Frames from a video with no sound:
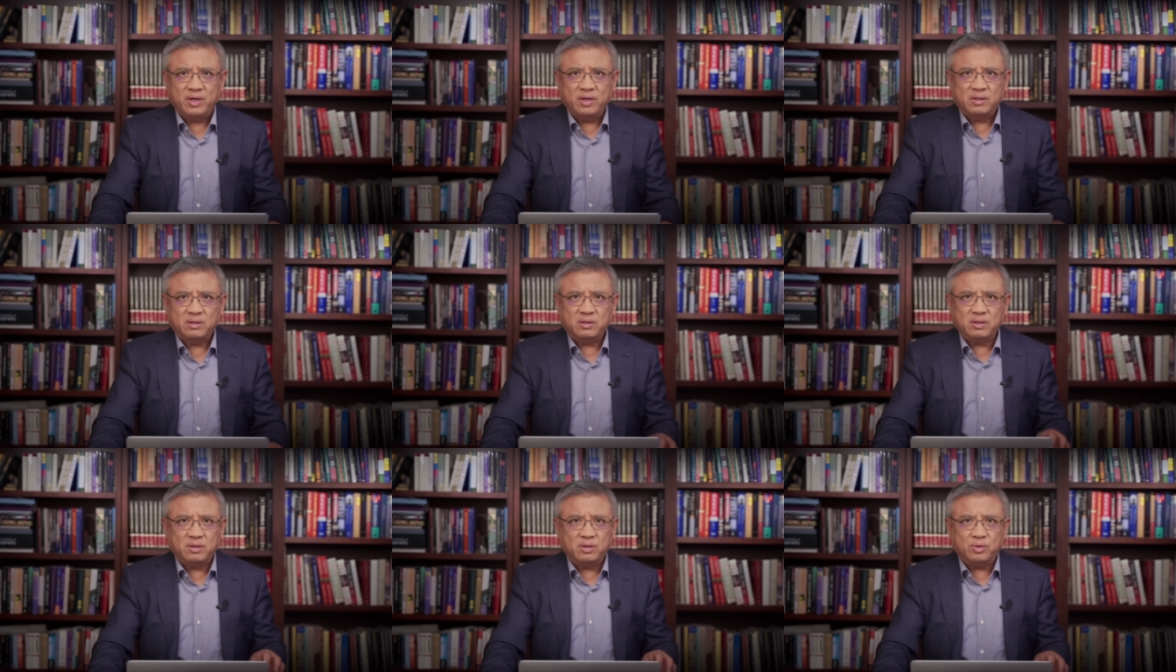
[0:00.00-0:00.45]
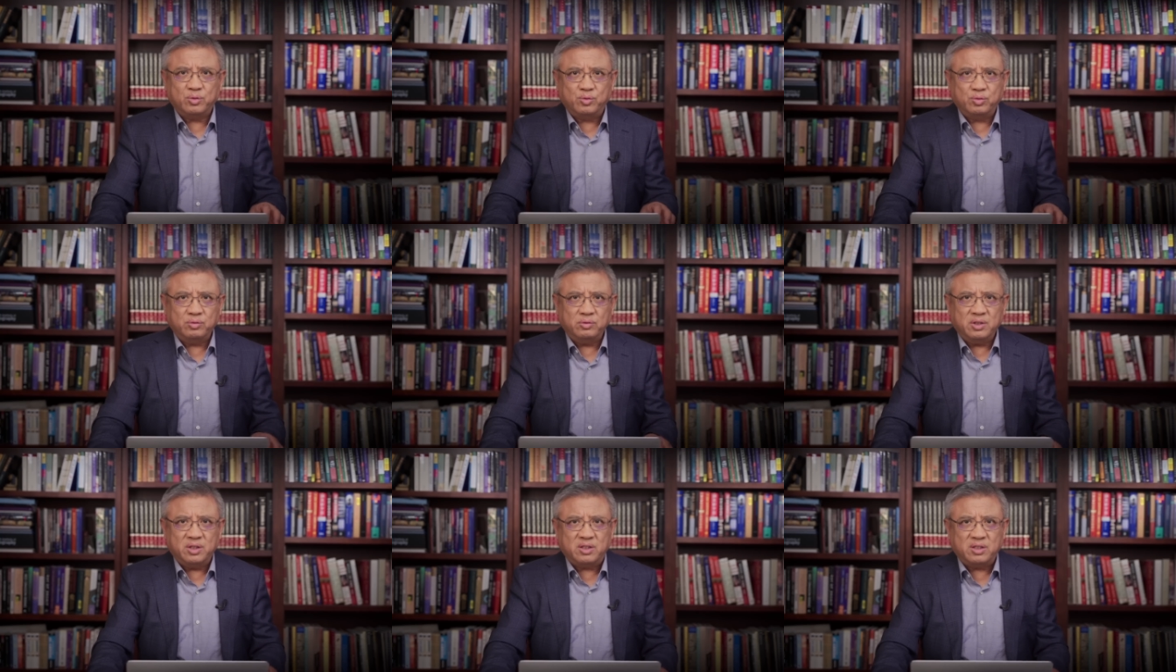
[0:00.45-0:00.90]
这就
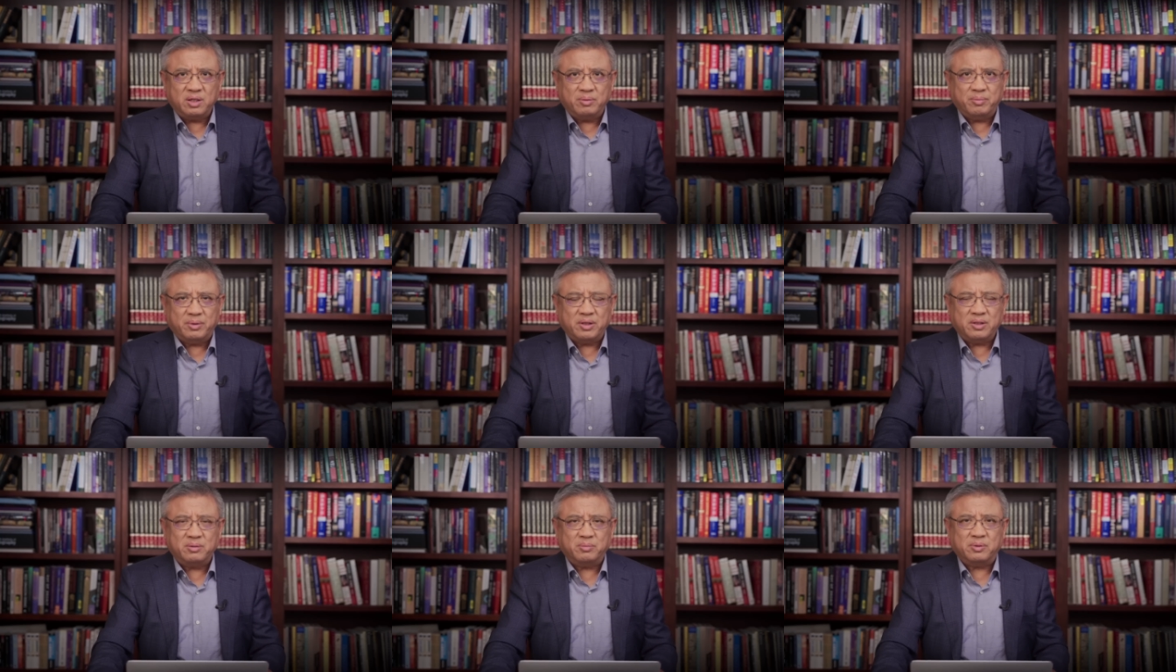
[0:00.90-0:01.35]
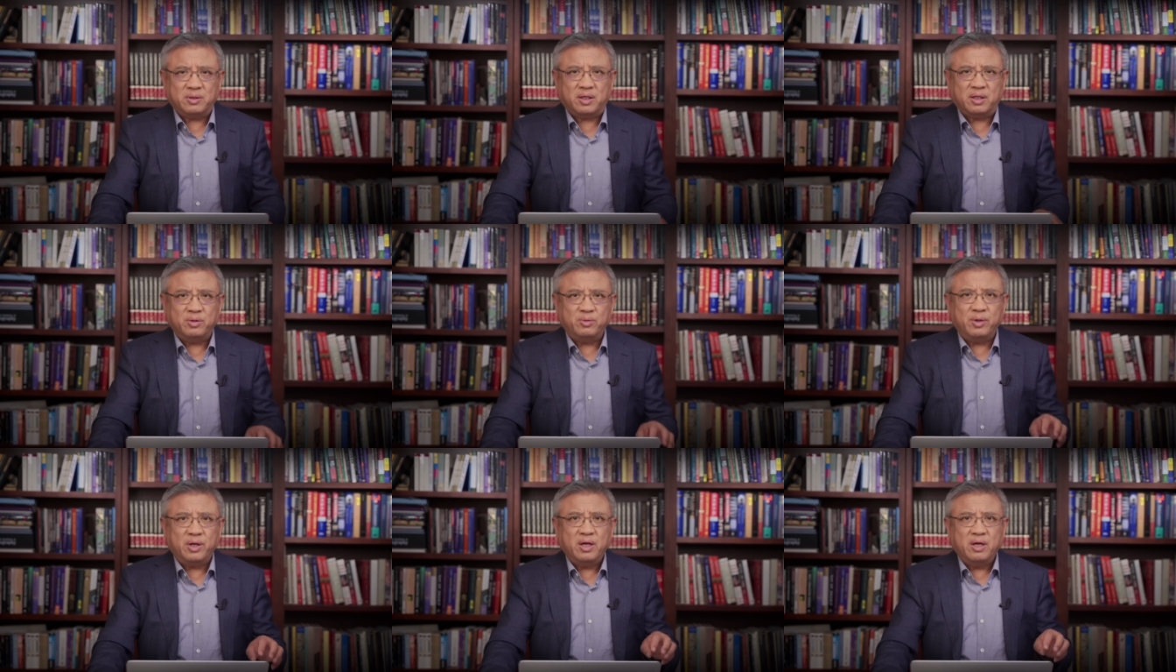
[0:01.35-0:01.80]
足以证明什么呢？
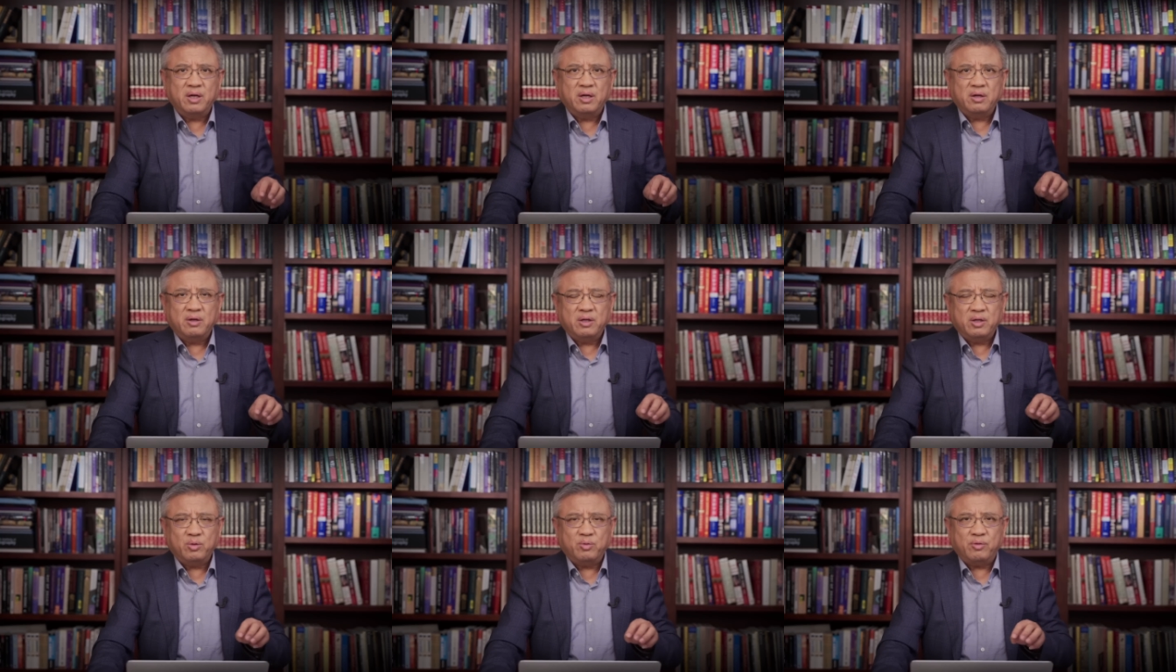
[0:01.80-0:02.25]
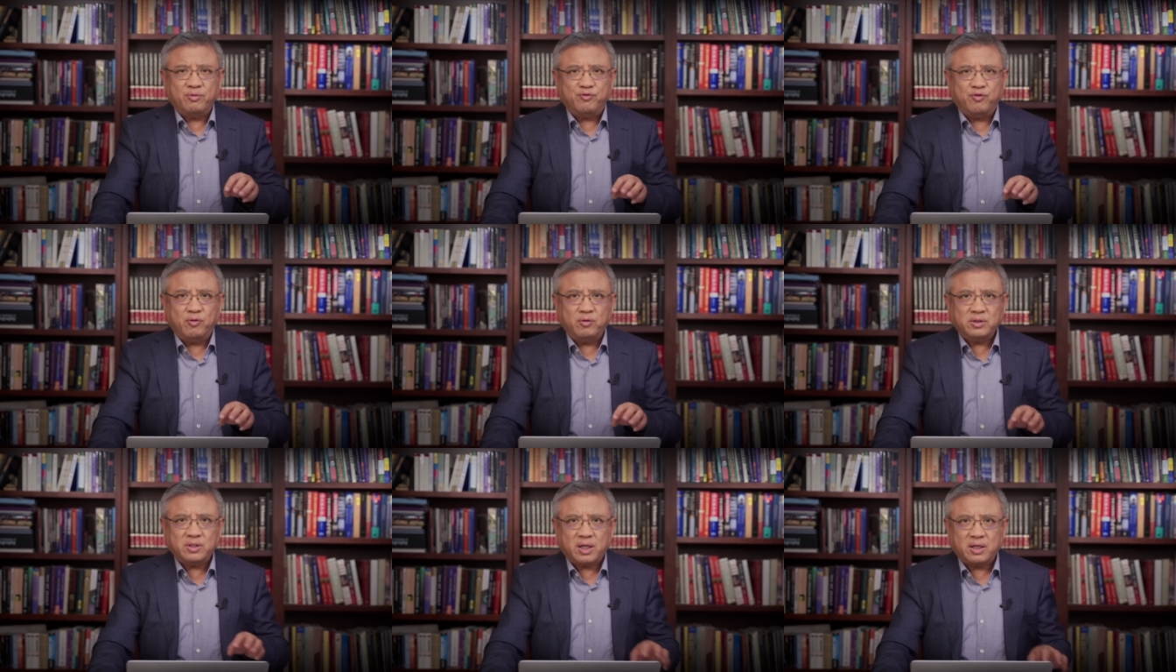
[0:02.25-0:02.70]
因为因为
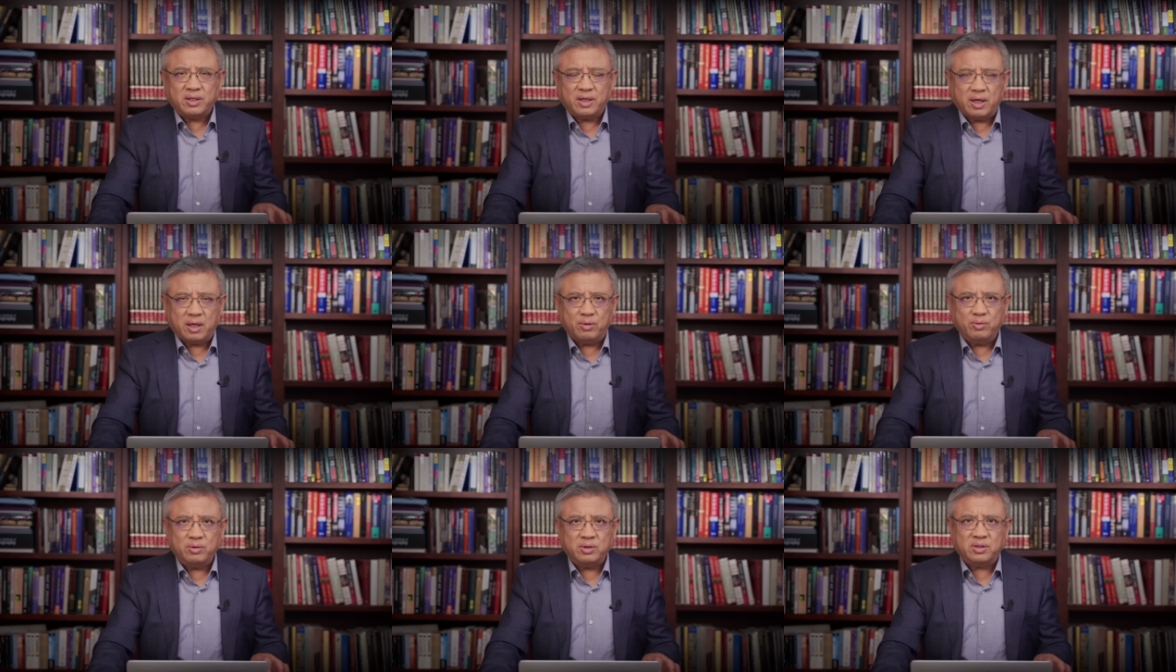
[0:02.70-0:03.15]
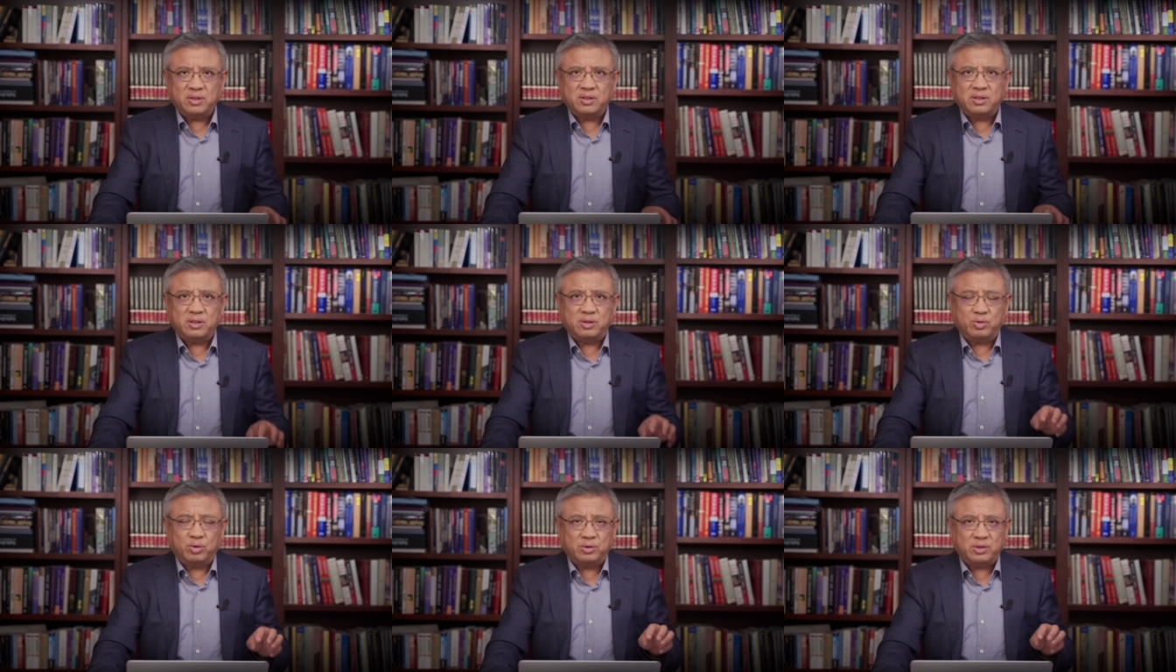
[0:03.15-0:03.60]
封杀言论这
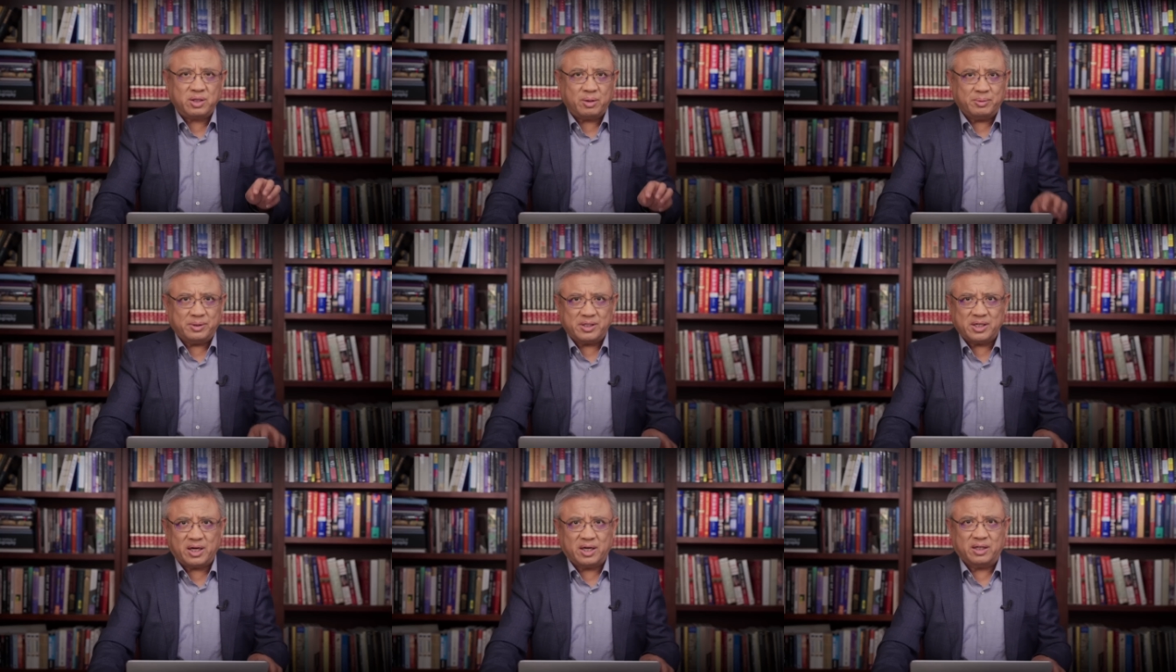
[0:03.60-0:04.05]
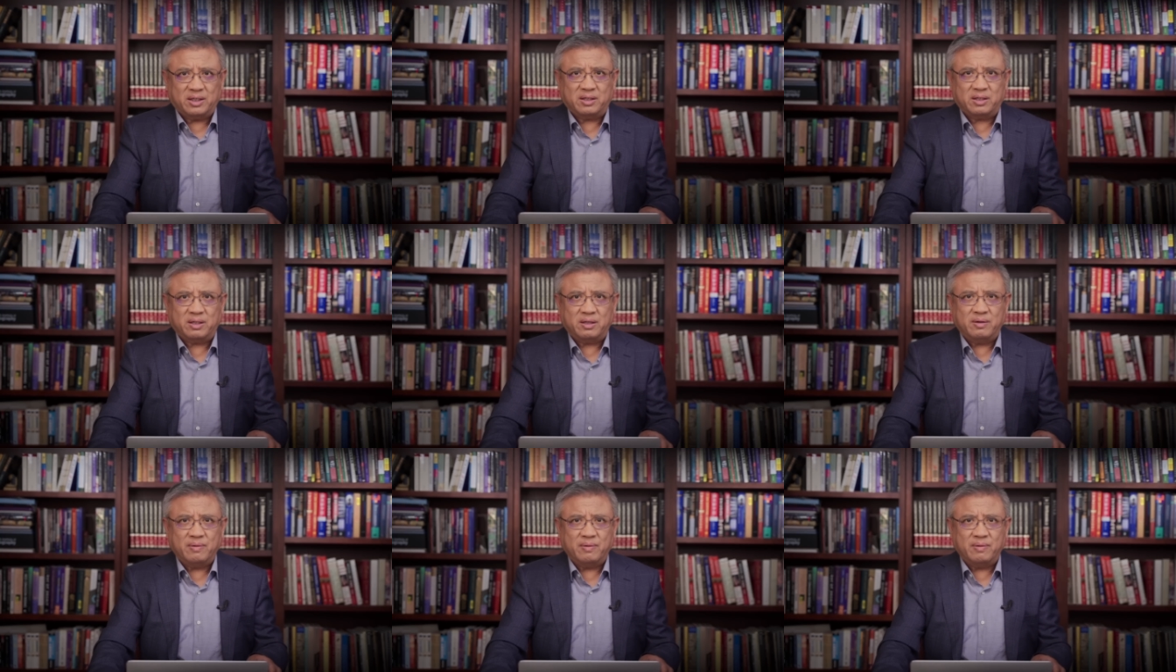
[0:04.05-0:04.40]
是从上面下来的，